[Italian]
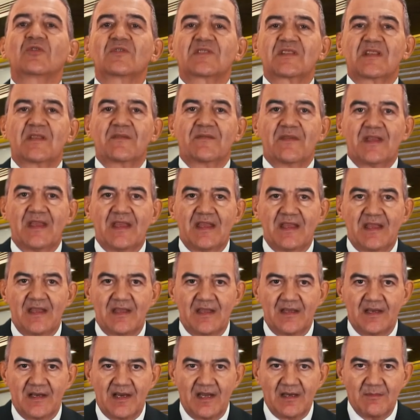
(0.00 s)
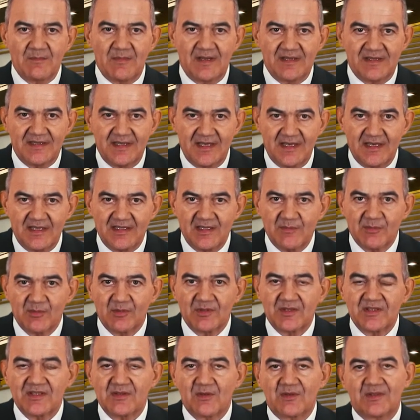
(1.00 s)
severa in materia di
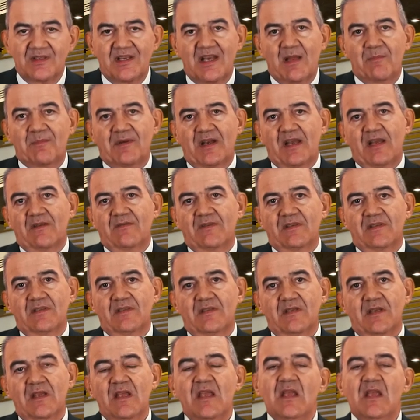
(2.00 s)
protezione della privacy.